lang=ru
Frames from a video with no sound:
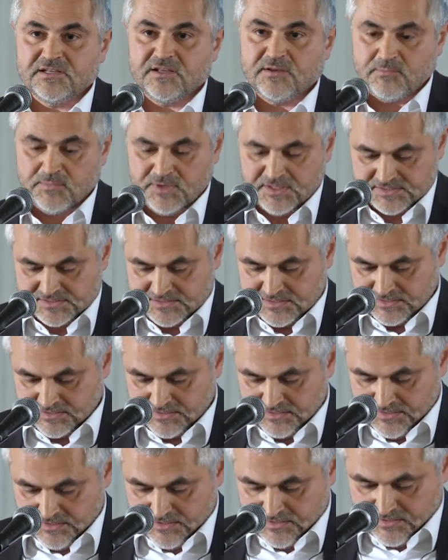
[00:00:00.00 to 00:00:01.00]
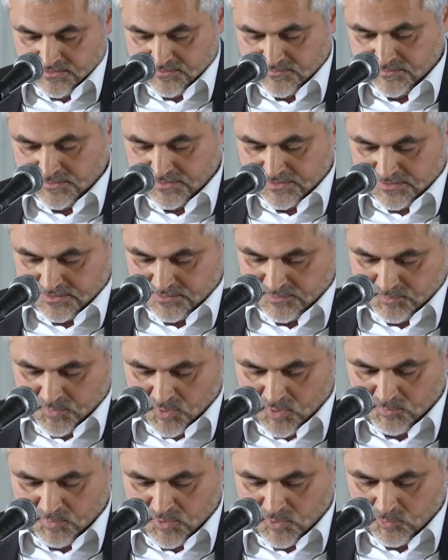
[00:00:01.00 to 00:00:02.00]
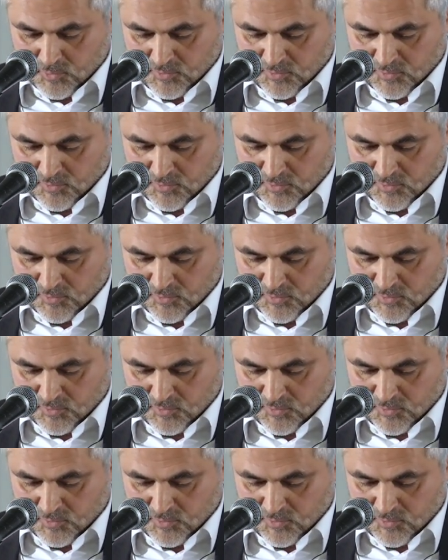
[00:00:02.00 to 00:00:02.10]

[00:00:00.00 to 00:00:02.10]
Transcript: е место в, по, по